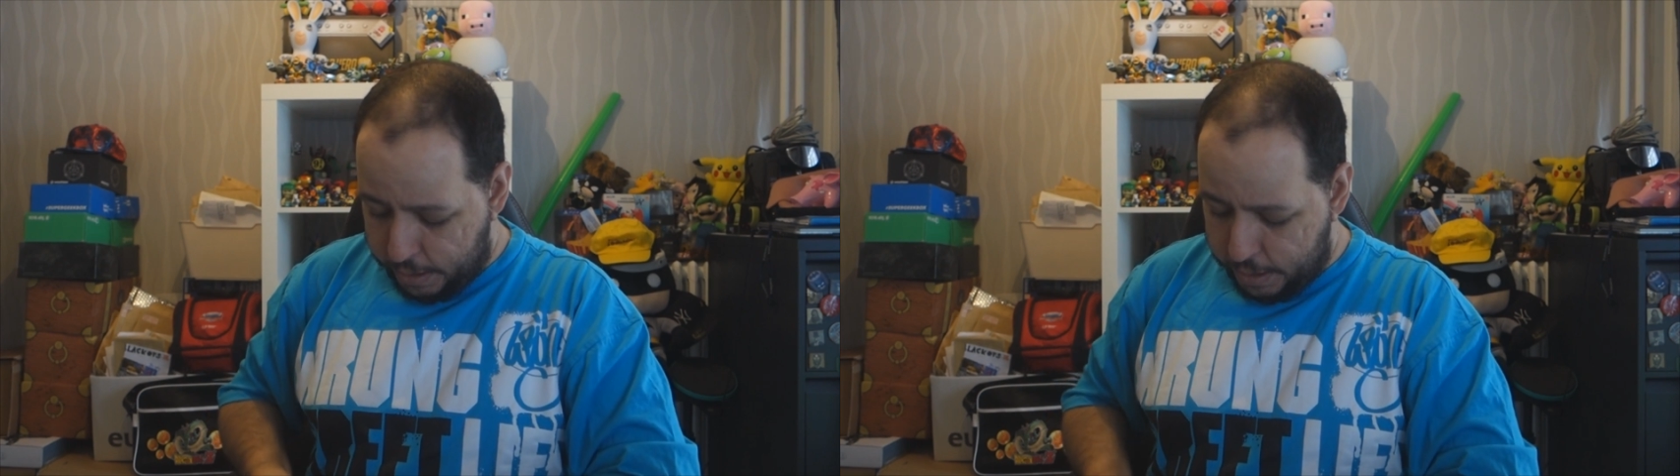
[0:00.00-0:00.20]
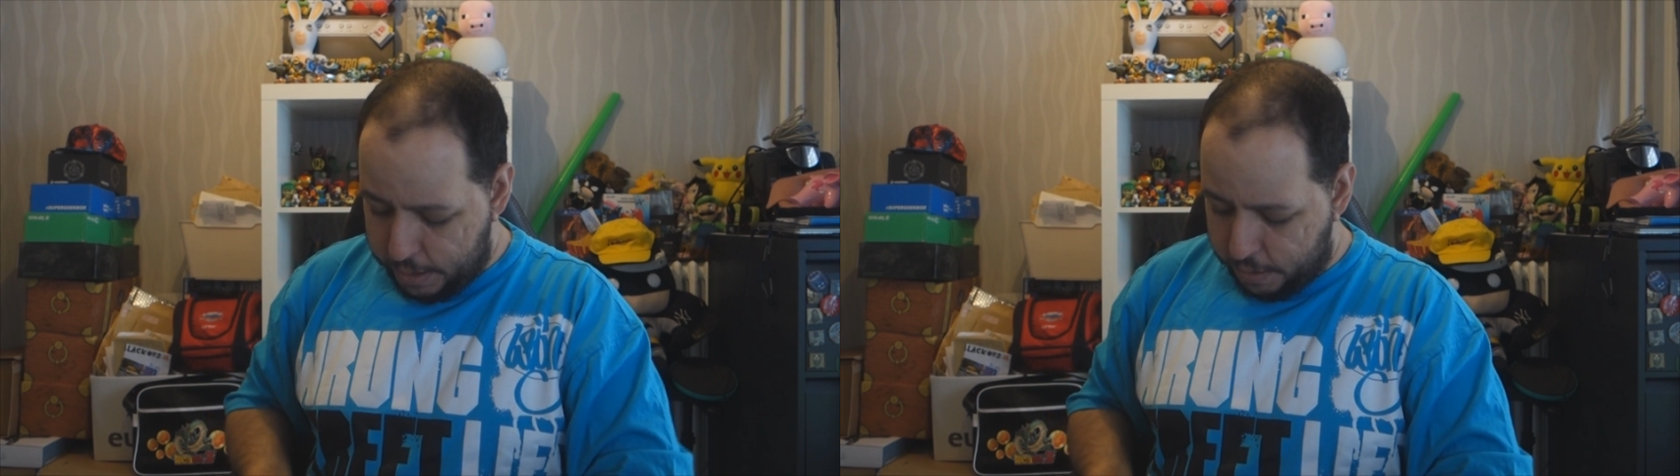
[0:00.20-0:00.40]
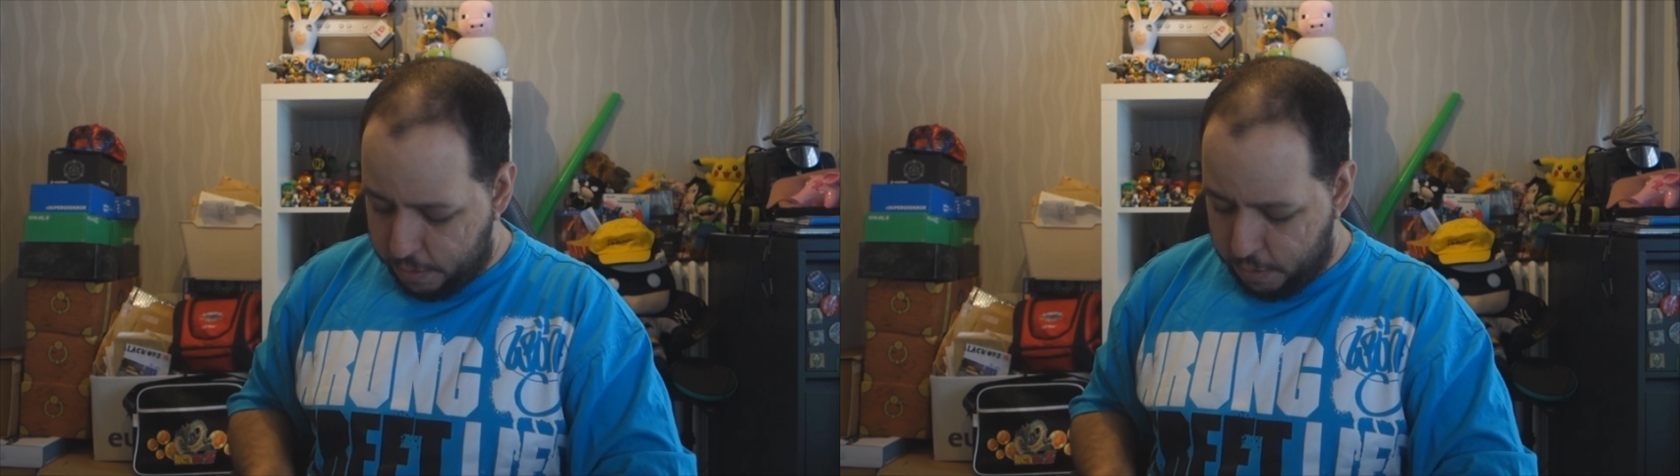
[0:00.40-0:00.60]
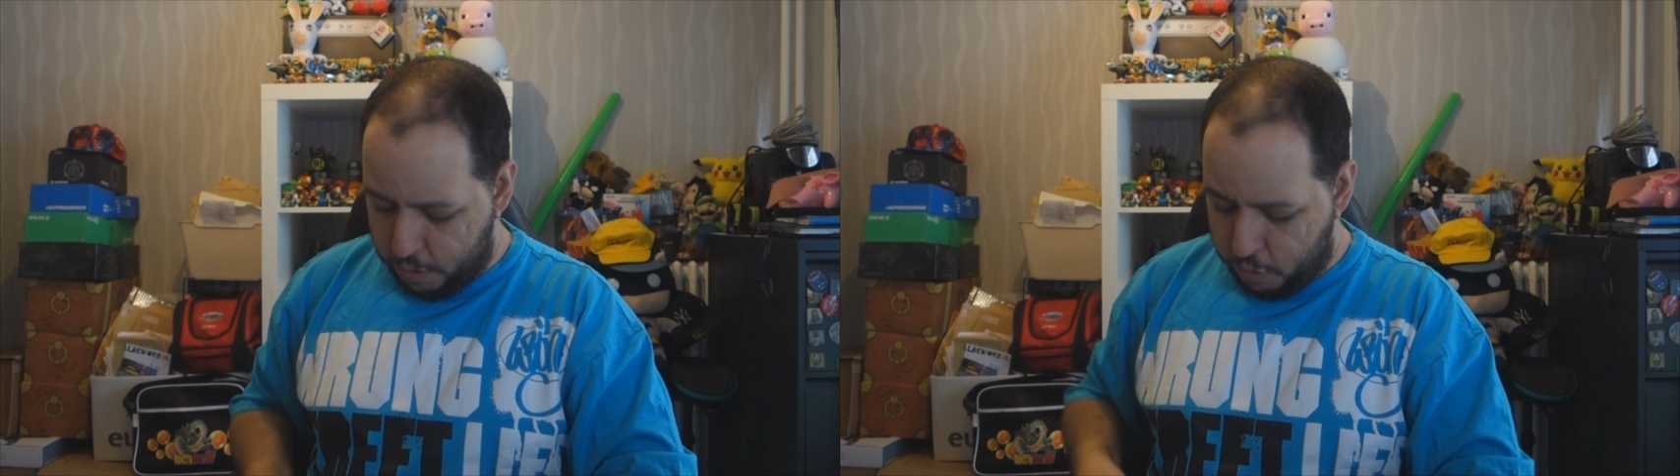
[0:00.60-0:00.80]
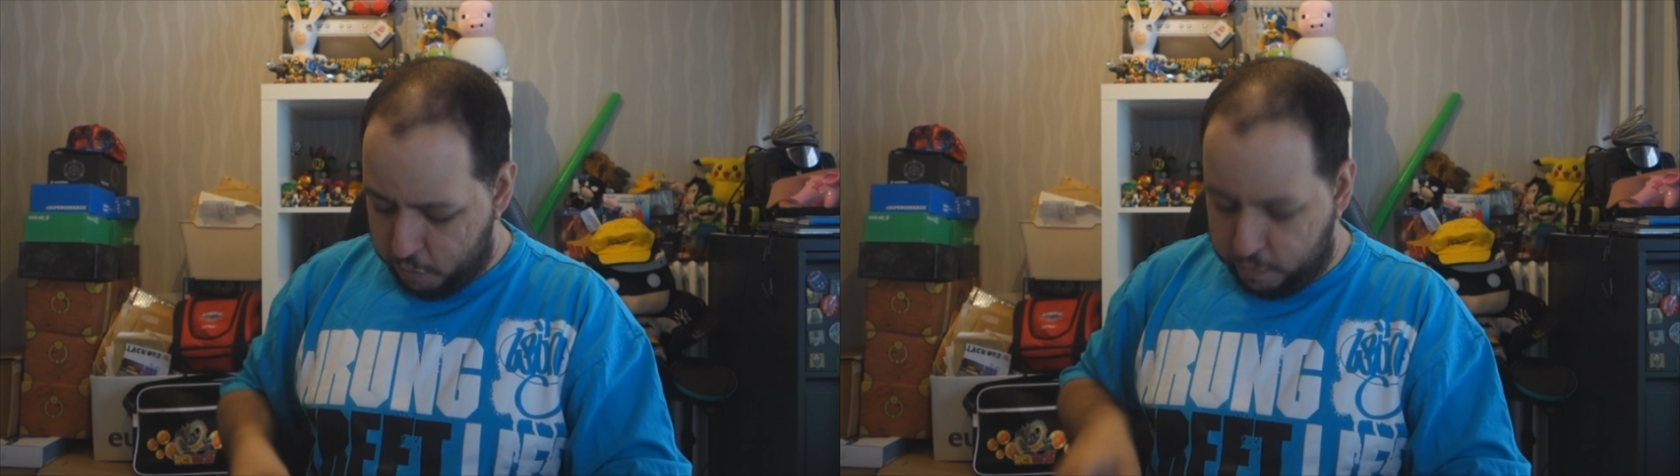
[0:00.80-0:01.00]
Et
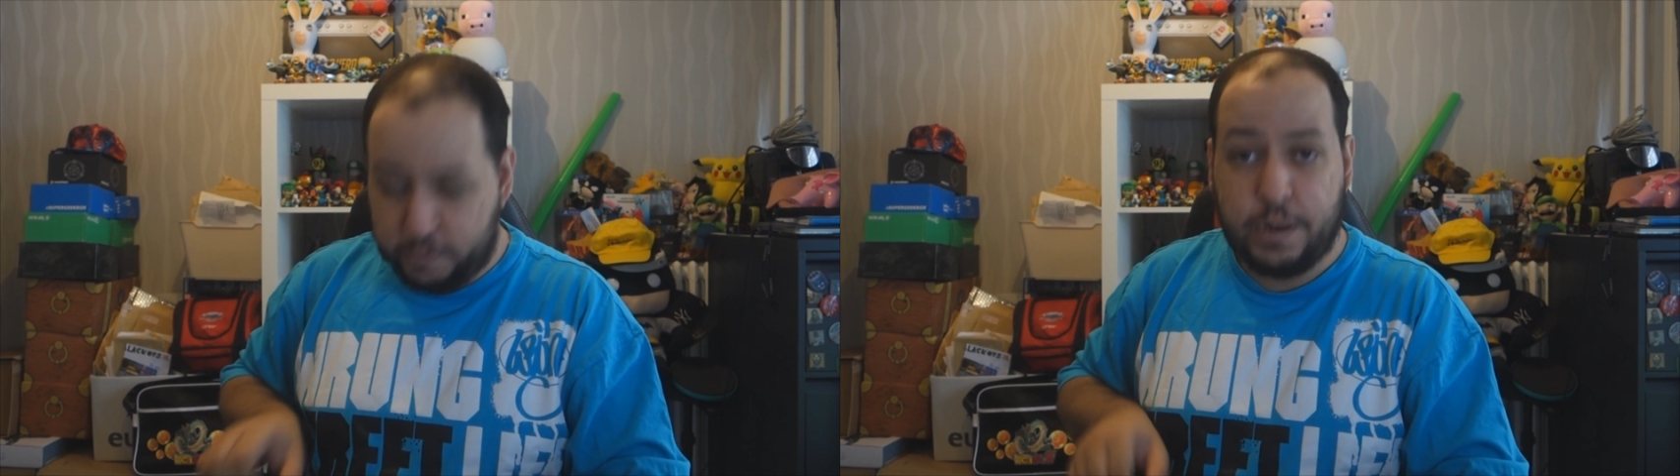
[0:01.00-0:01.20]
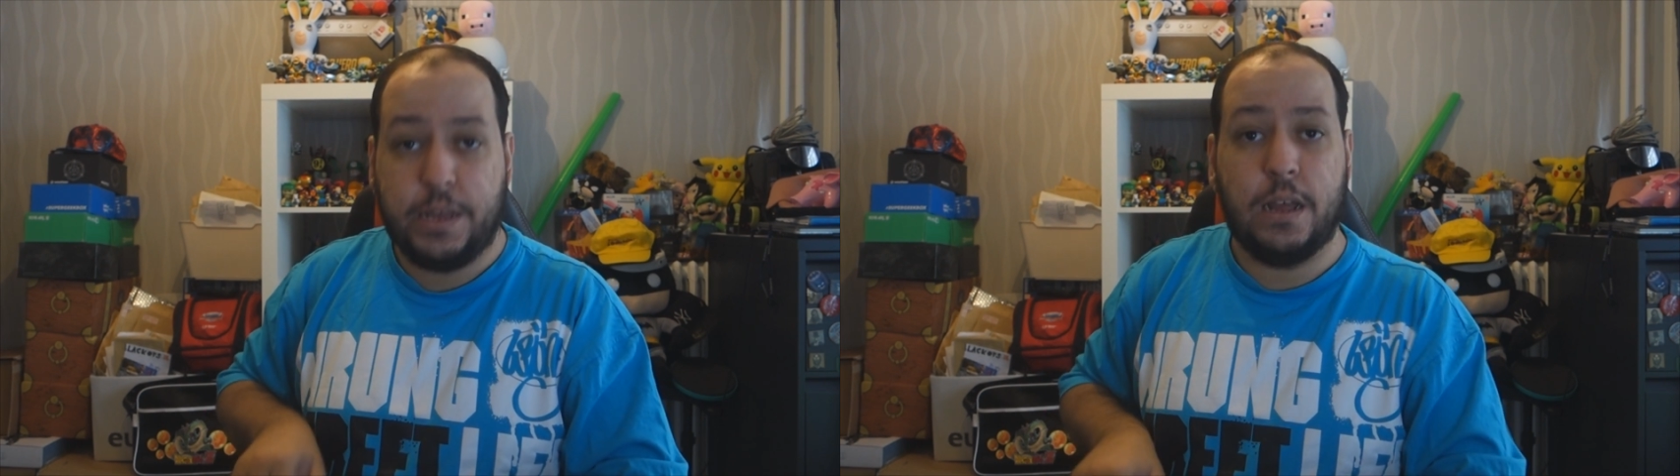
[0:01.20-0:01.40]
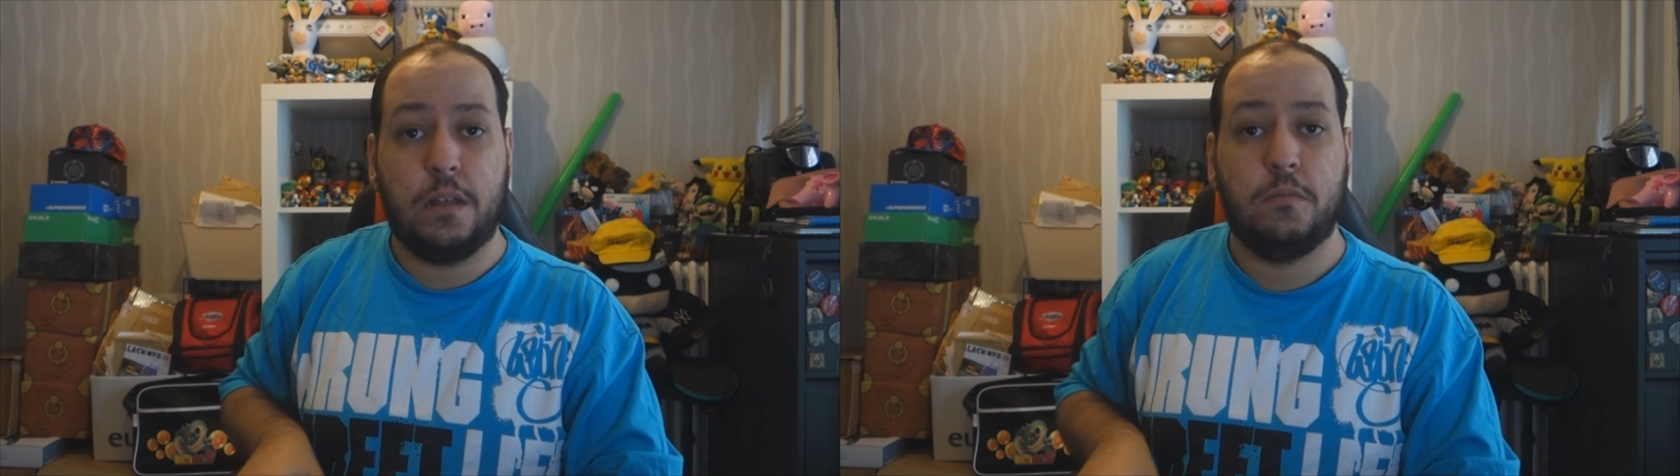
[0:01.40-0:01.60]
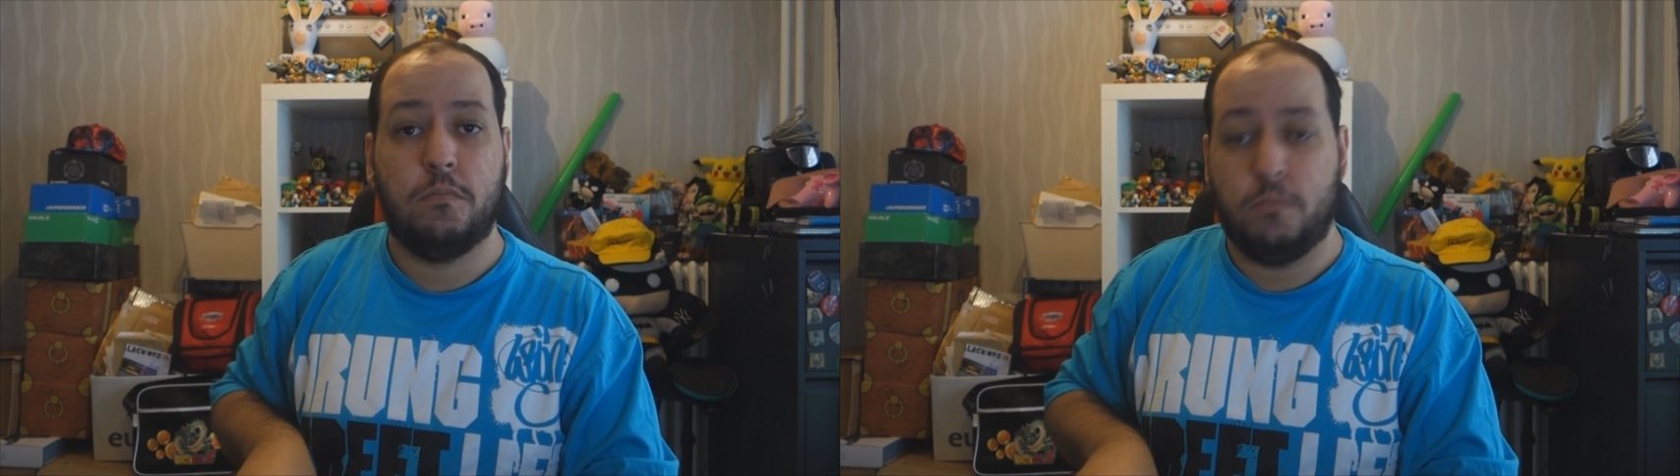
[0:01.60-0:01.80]
euh, si c'est le cas,